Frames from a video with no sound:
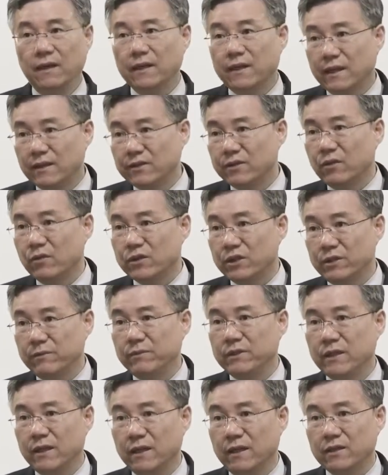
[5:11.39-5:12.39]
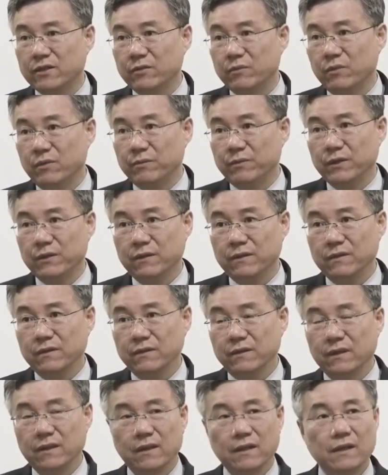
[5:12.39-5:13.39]
계시록 12장 가서
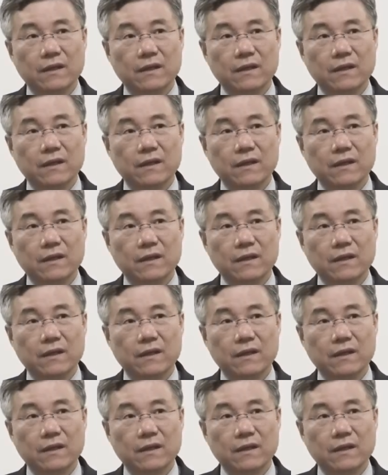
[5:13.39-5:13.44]
보면